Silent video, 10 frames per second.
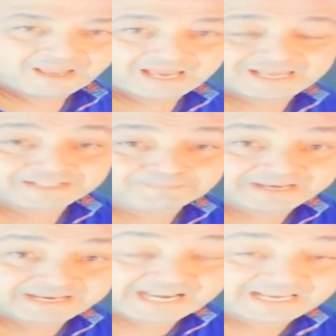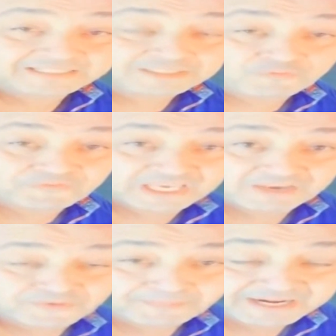انا اتمنى لك
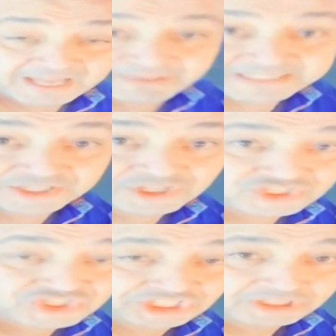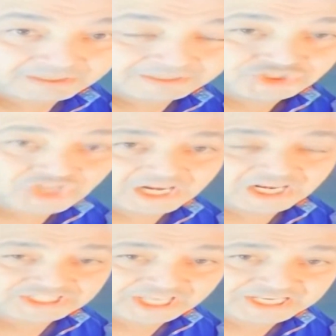التوفيق في برنامج زيد رصيد ان شاء
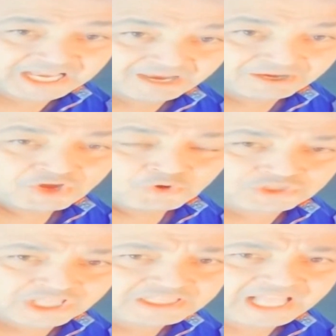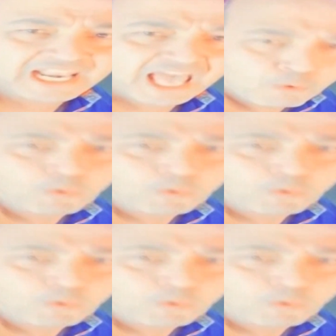الله تنجح وتطلع الاول